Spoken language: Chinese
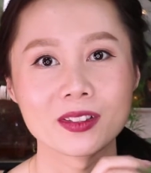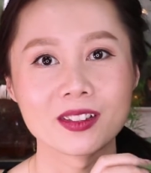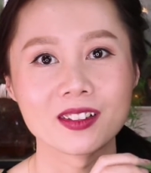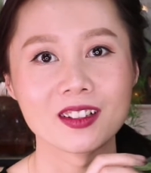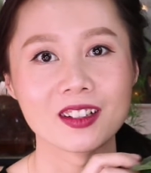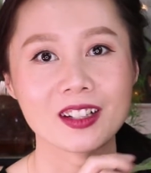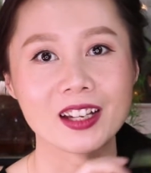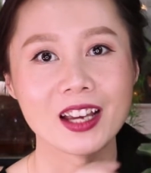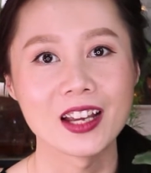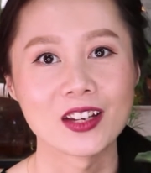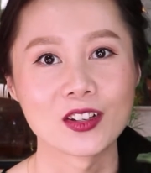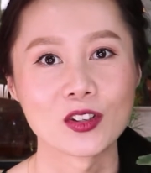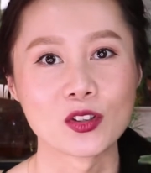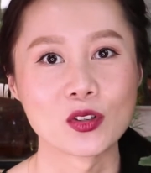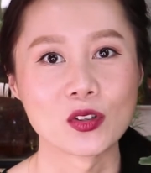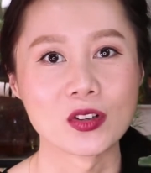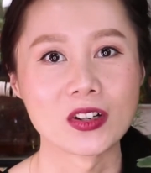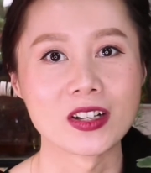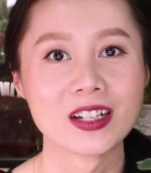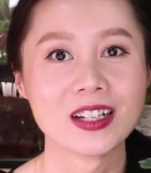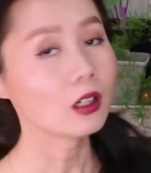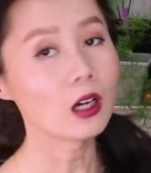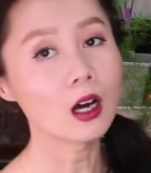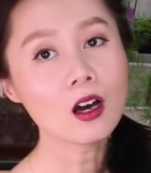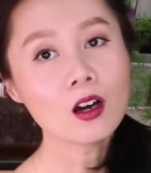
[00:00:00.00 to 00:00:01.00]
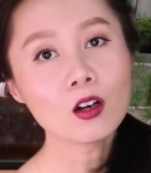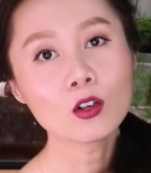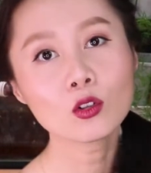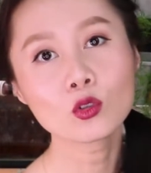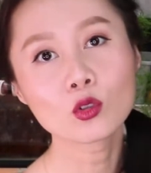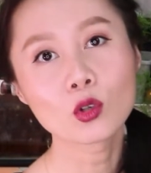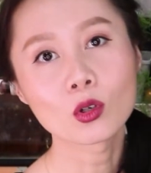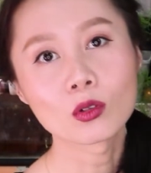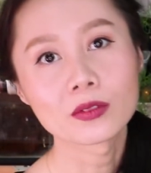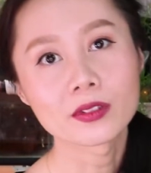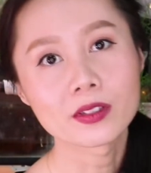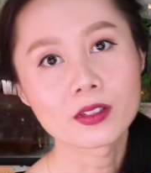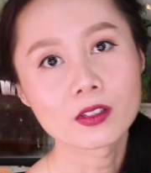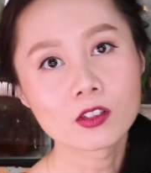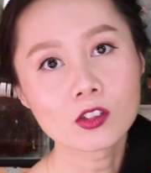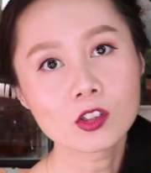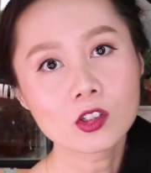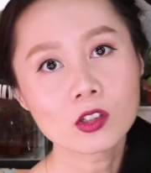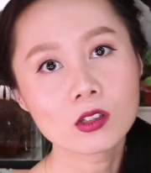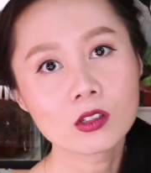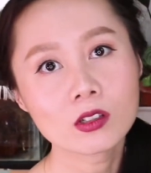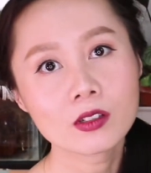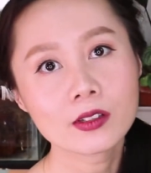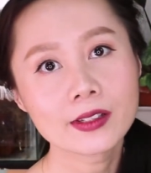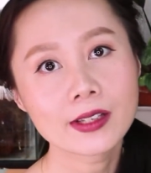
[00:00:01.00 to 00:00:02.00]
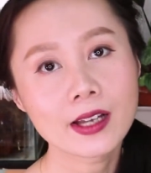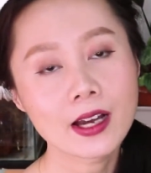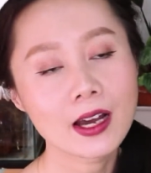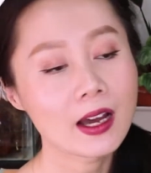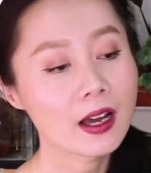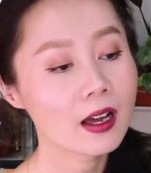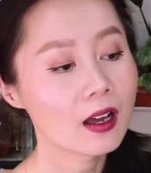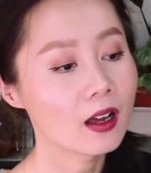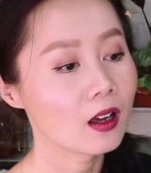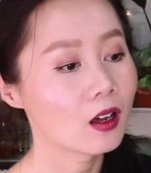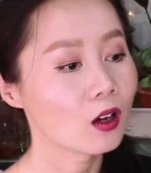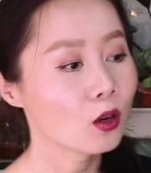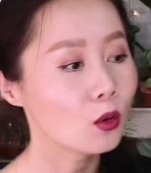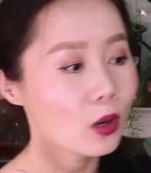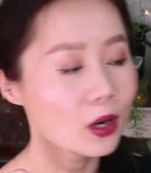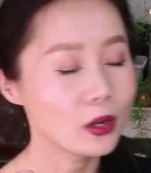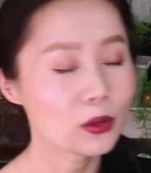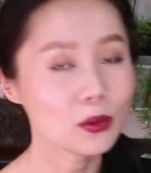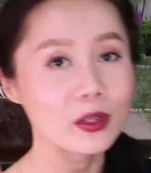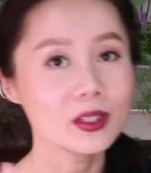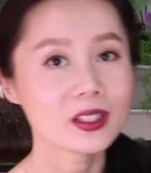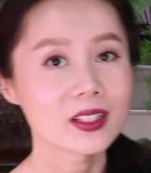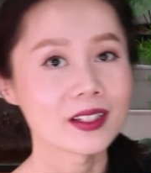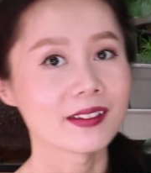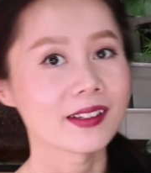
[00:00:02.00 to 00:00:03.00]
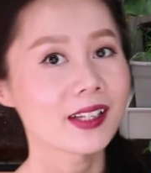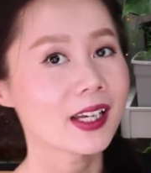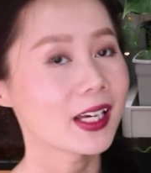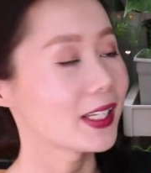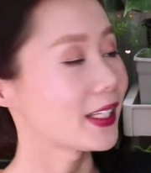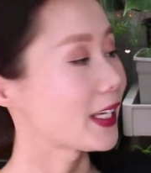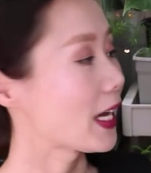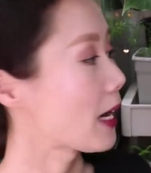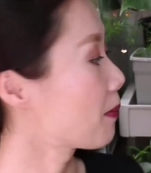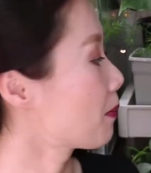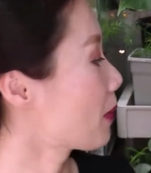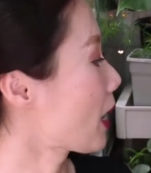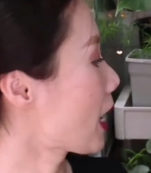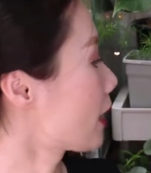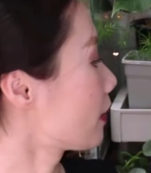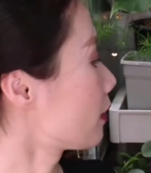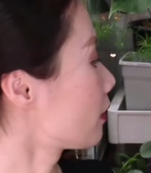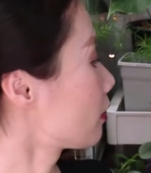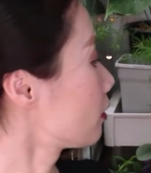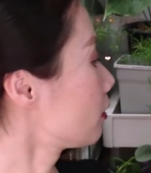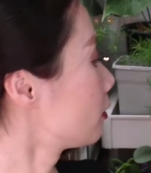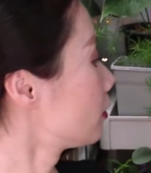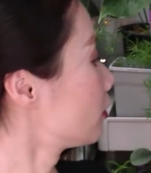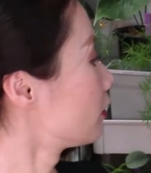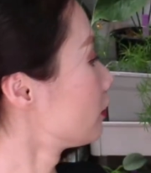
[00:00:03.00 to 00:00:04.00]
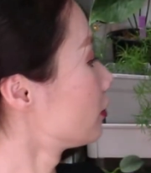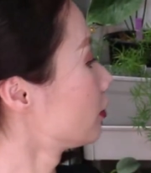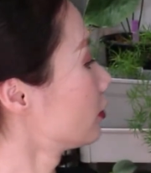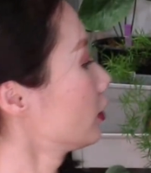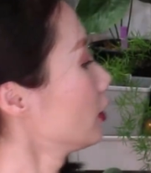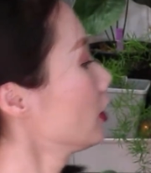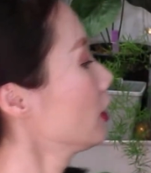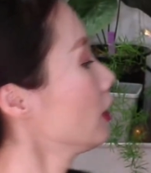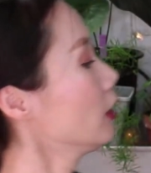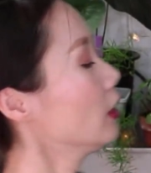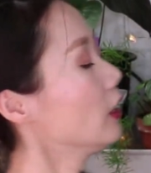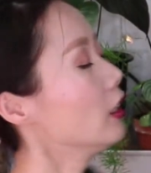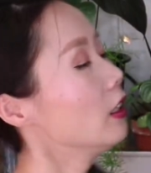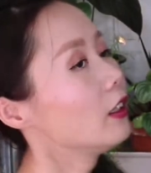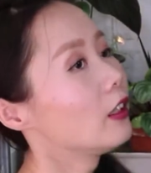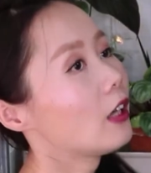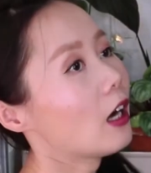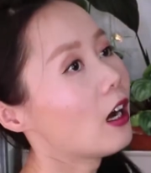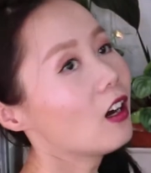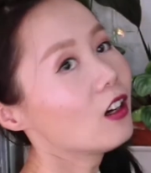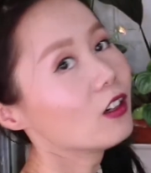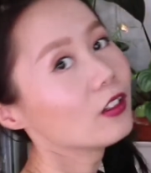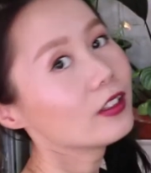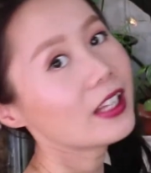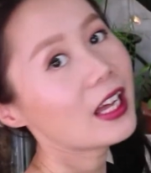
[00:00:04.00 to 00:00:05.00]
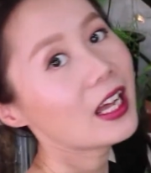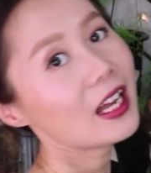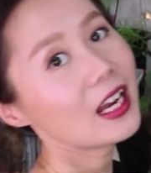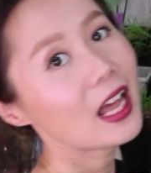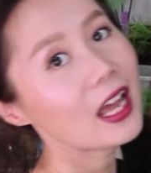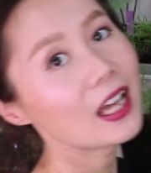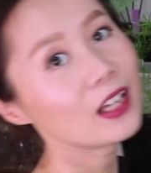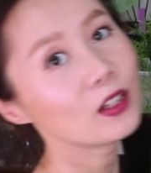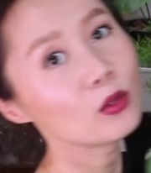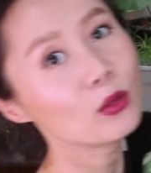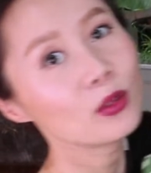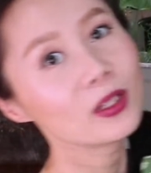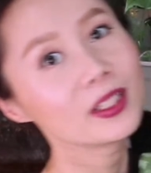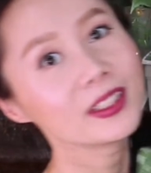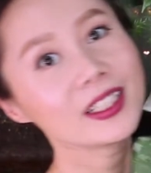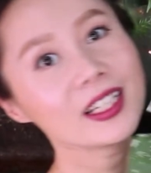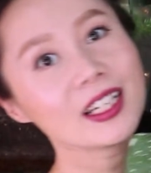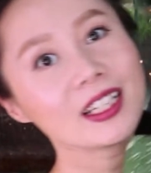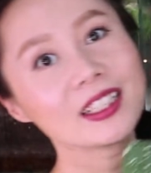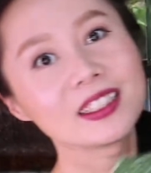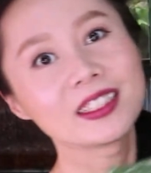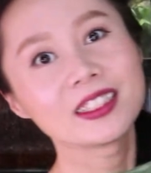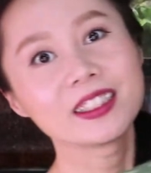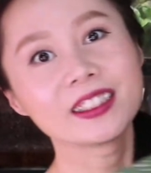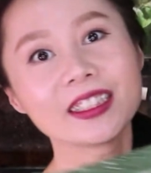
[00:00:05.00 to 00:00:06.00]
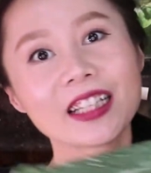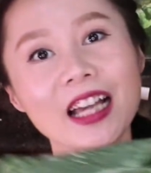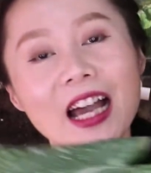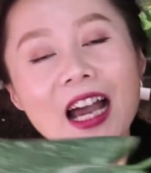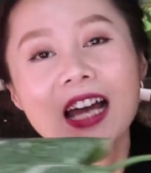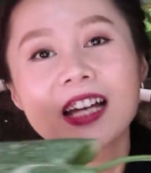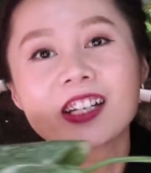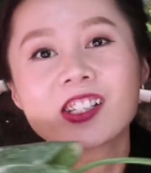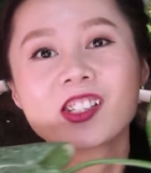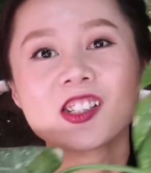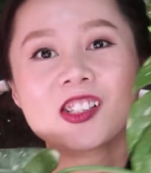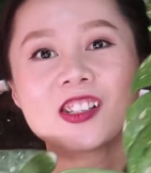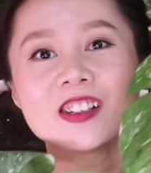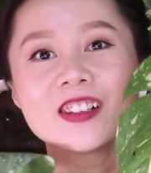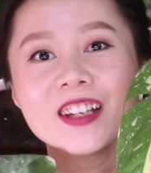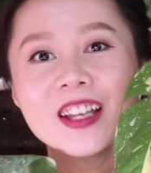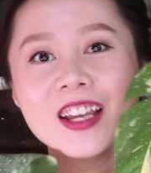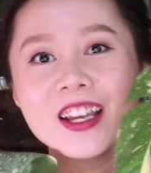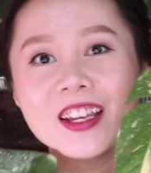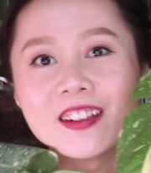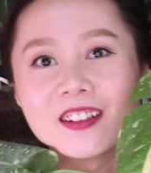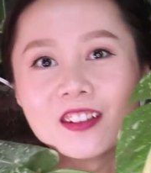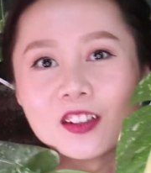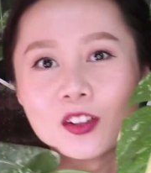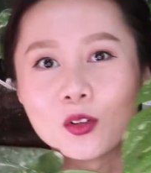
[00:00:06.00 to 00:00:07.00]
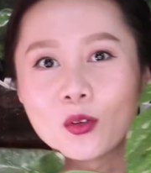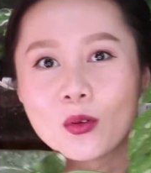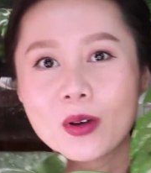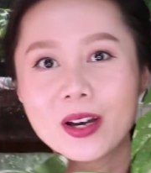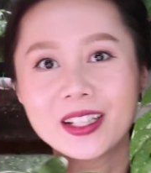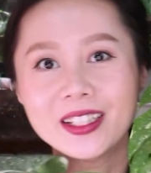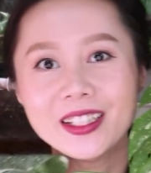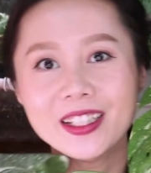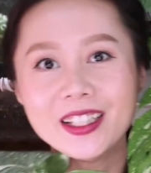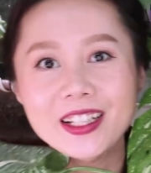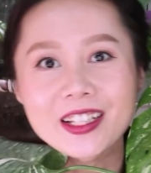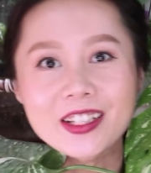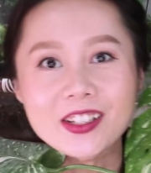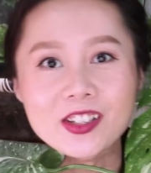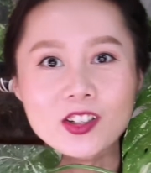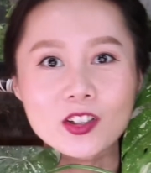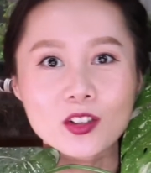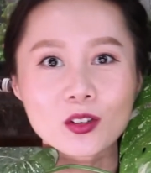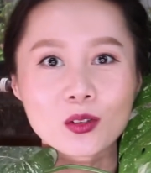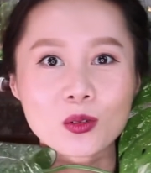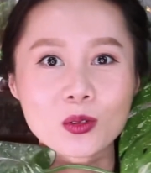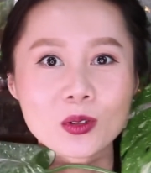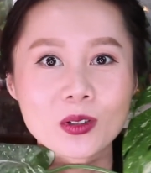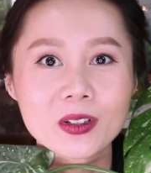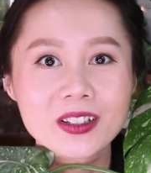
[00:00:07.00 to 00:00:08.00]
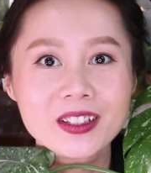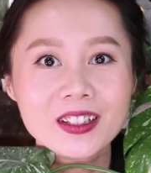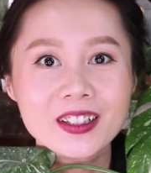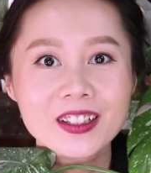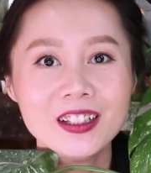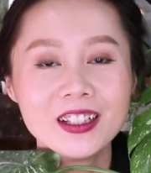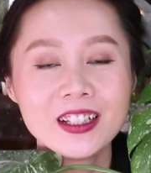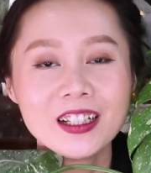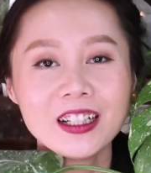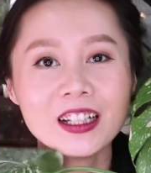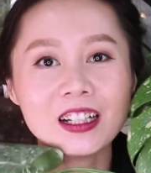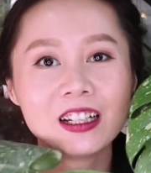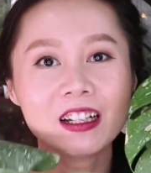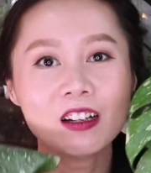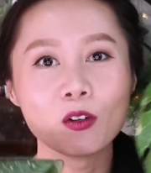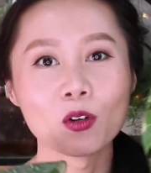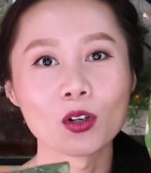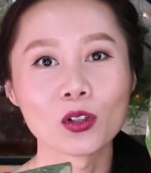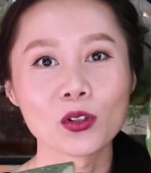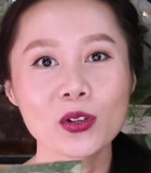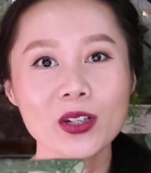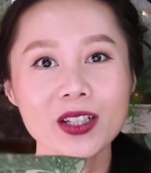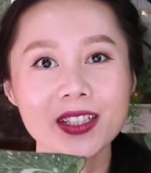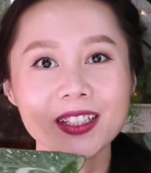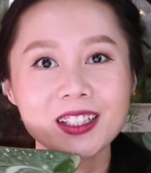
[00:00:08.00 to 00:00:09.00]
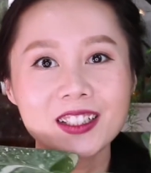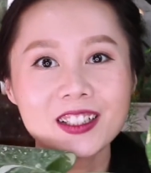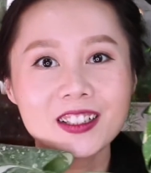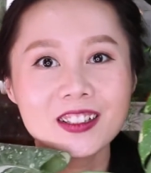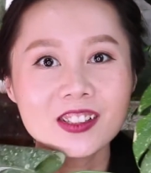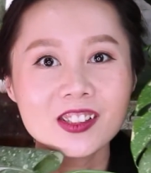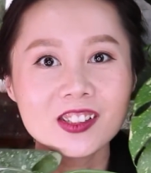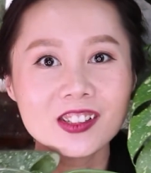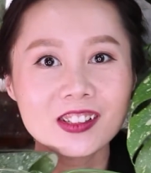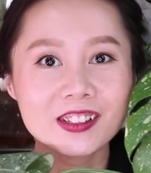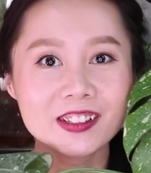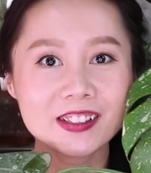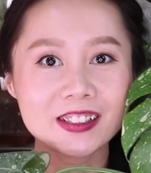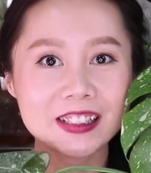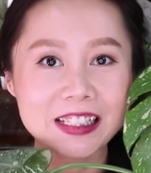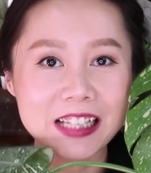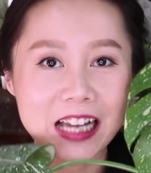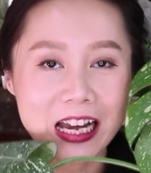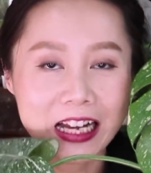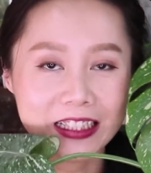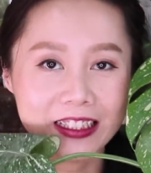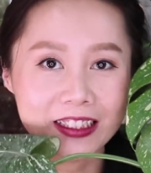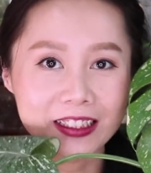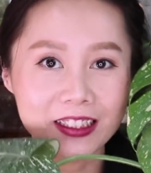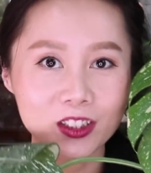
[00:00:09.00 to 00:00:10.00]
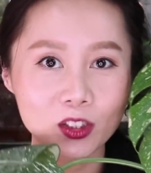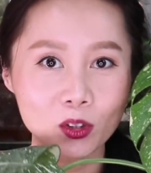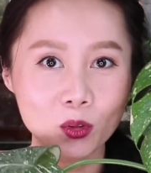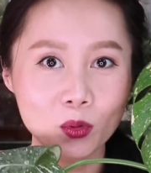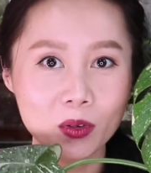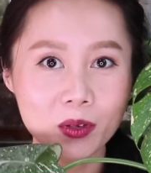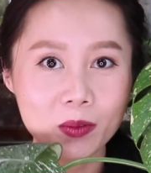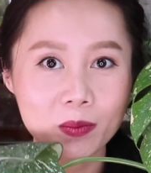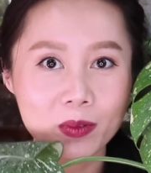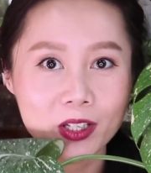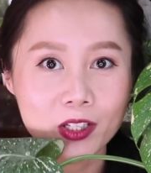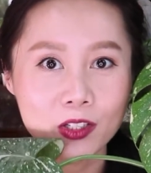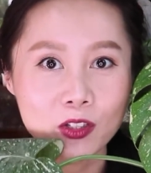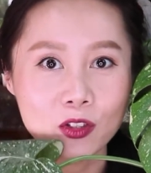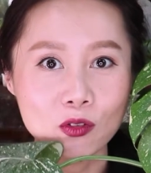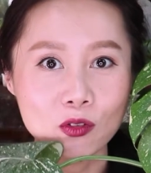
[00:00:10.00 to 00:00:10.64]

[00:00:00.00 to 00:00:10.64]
子的感觉。然后种子是在花园咸菜家买的，然后再来推。看一下室内的观叶植物，我推荐的是洒金龟背